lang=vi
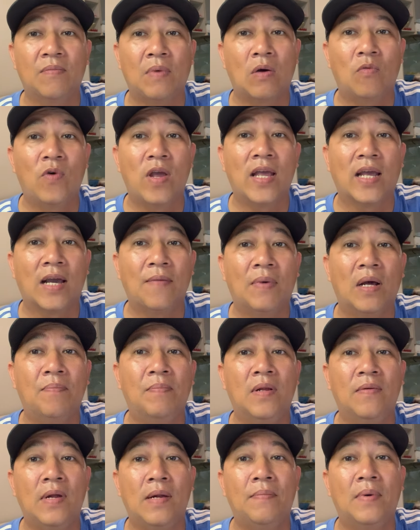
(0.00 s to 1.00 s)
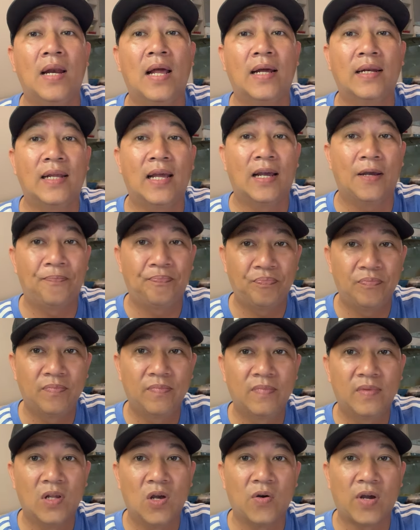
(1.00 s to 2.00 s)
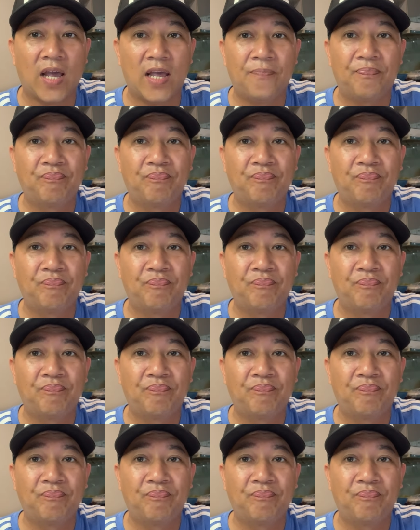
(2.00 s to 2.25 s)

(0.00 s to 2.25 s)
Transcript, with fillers: bản quyền cái mình up clip này lên nha ok